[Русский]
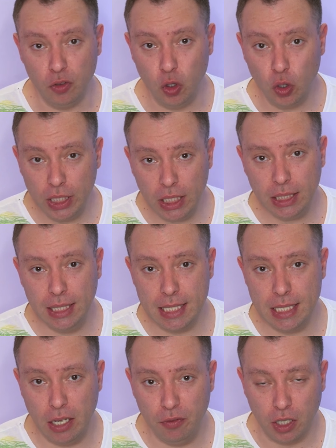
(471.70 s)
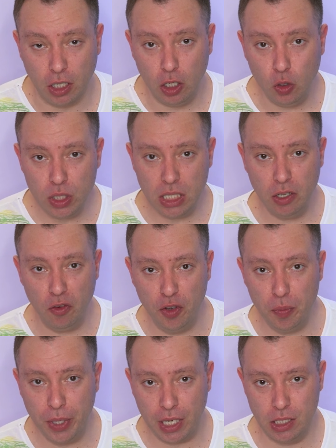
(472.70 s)
в других доставках люди
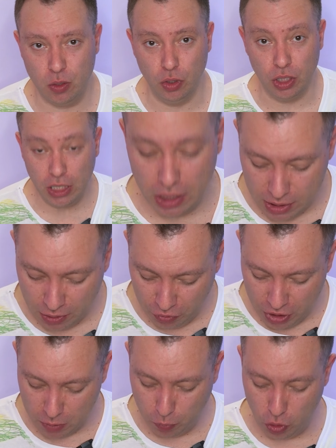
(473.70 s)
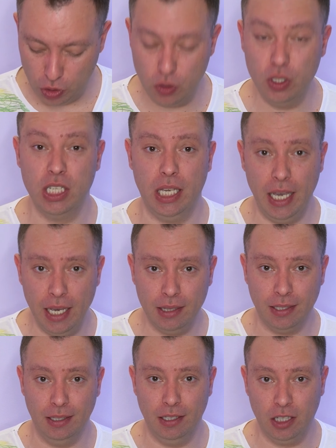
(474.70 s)
выбрасывают. Если вы используете
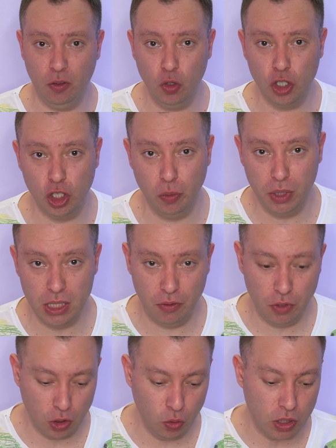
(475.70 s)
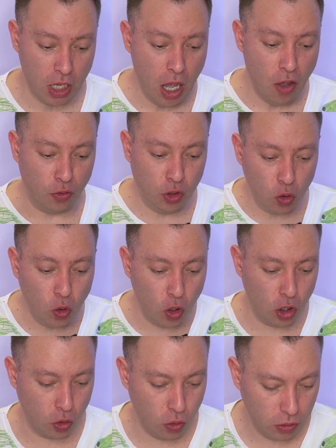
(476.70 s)
это для того, чтобы завернуть в
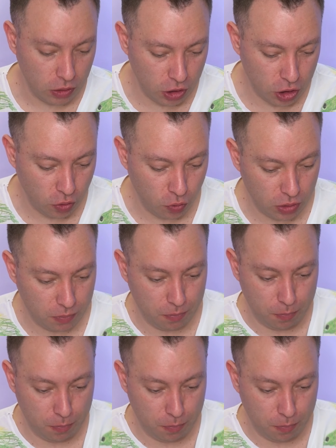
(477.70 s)
другой ролл, еще вот,